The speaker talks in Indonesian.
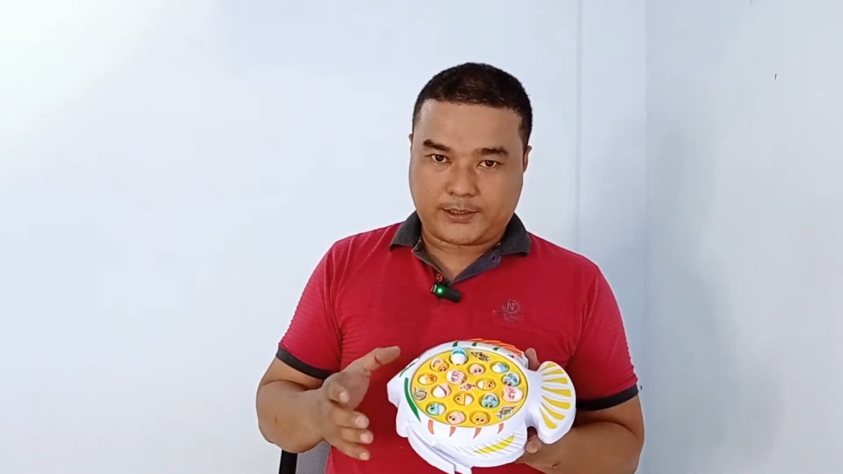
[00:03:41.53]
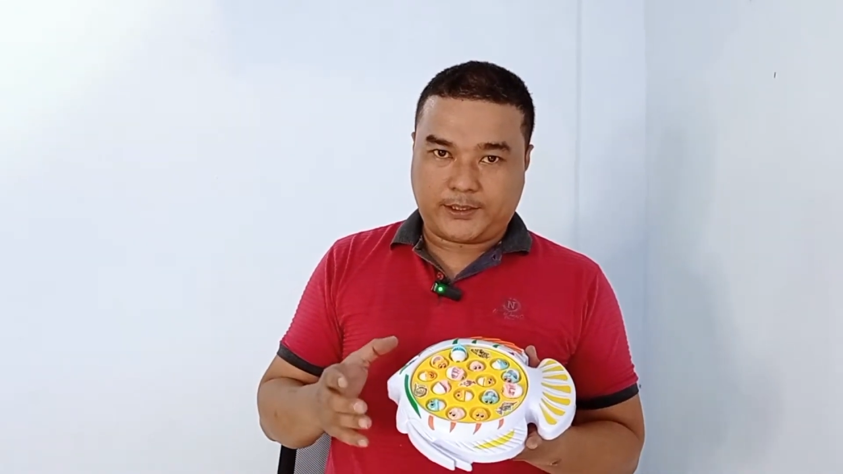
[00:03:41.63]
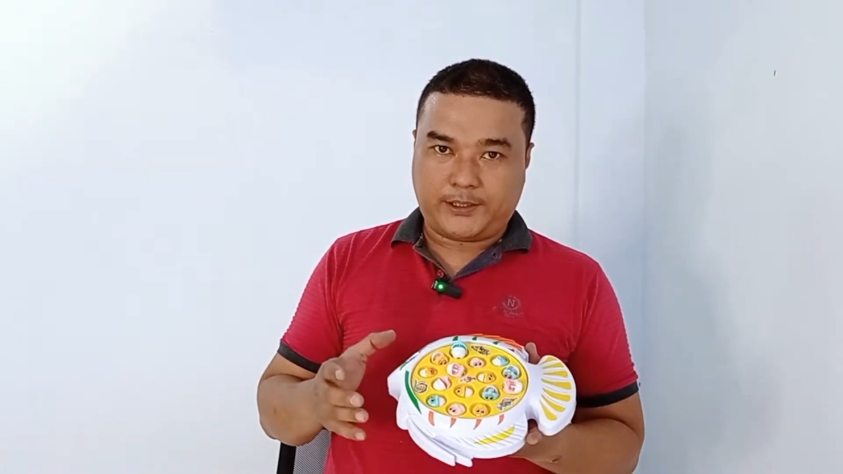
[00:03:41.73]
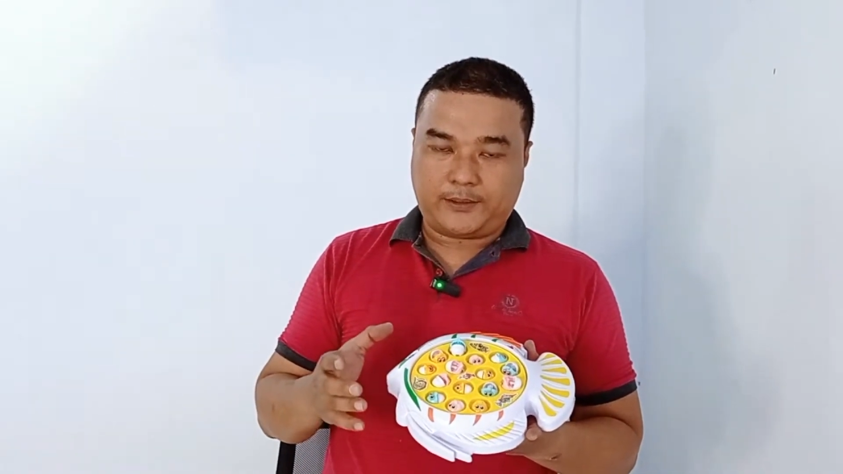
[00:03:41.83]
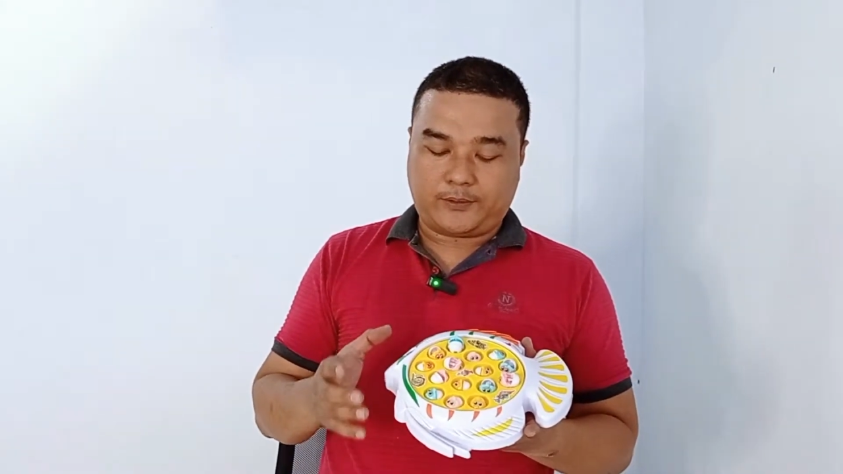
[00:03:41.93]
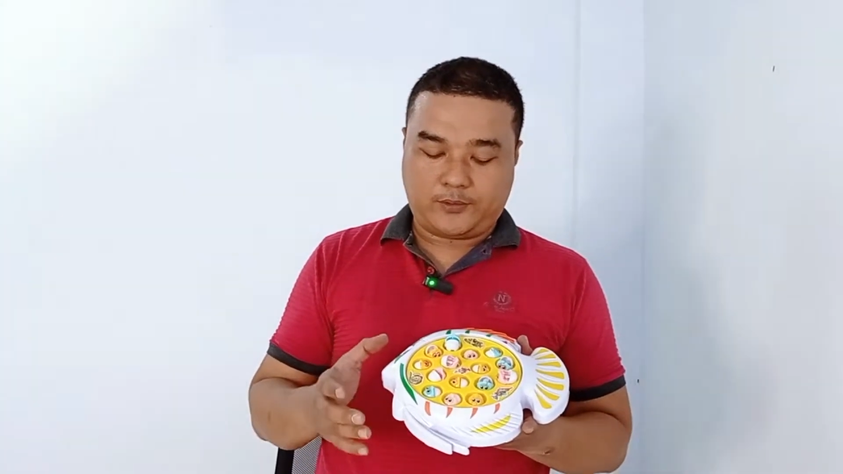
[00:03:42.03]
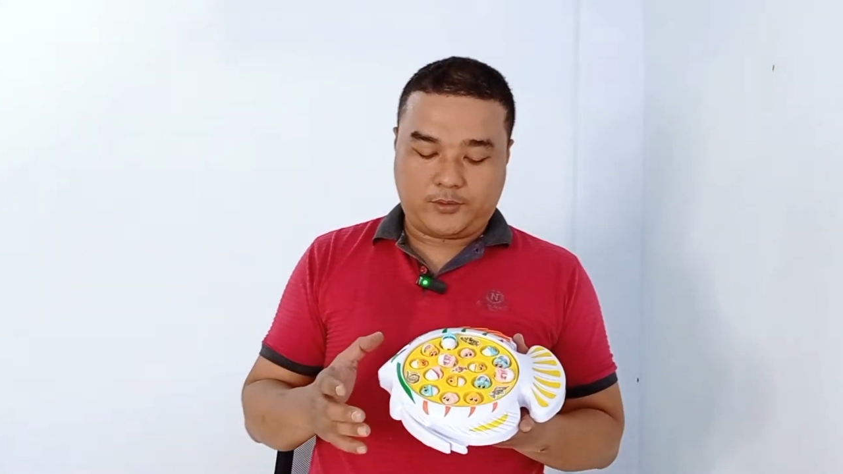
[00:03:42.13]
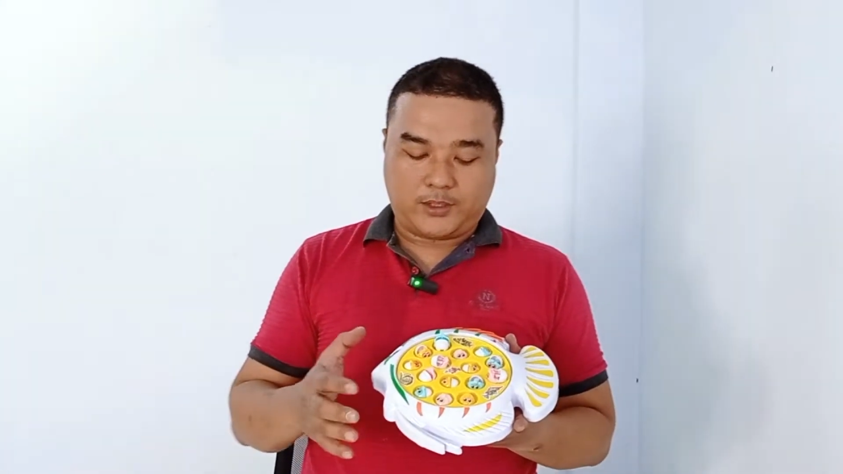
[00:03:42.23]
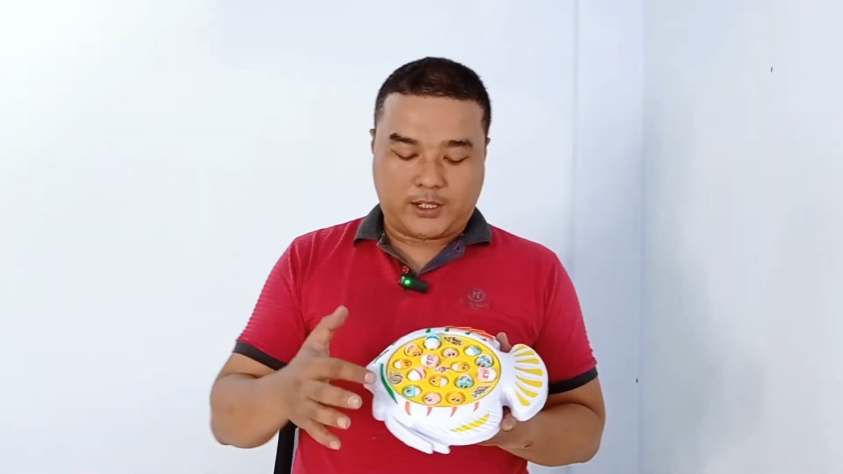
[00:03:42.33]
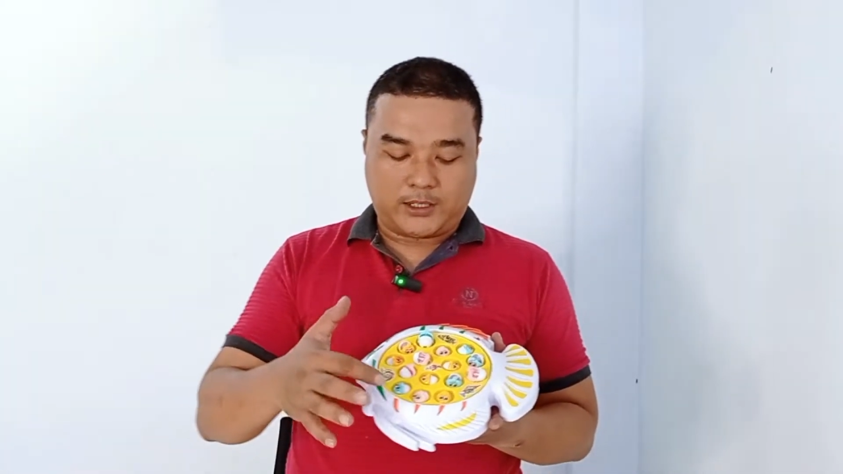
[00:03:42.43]

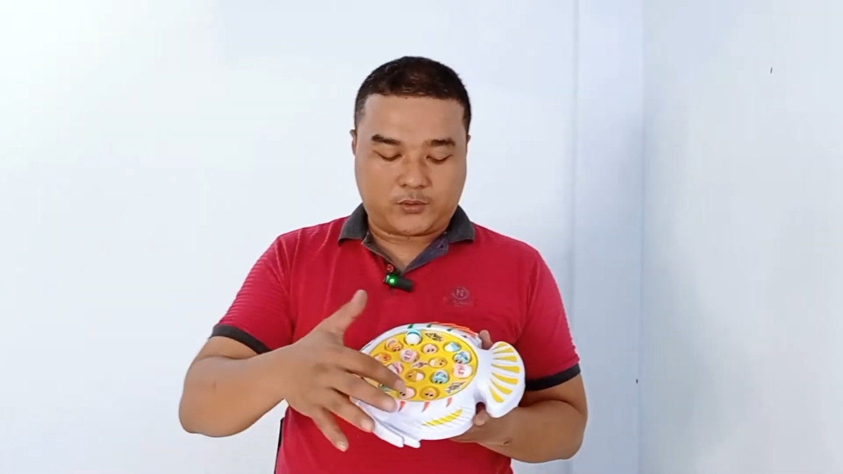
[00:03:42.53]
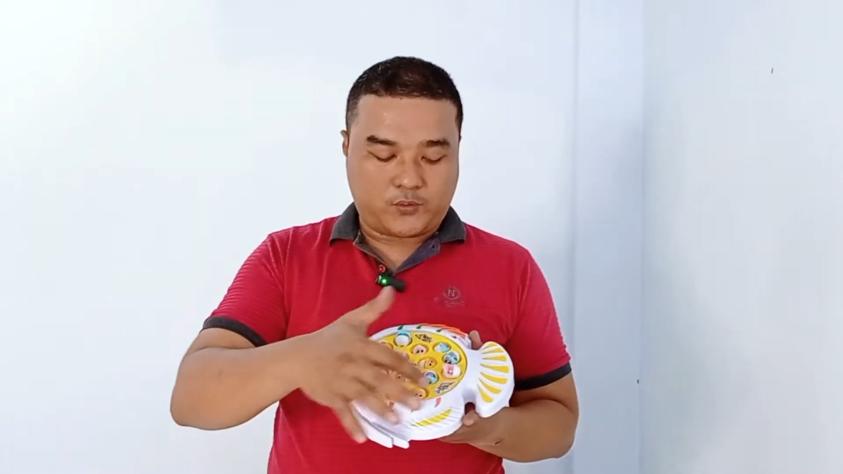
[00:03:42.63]
segitu dengan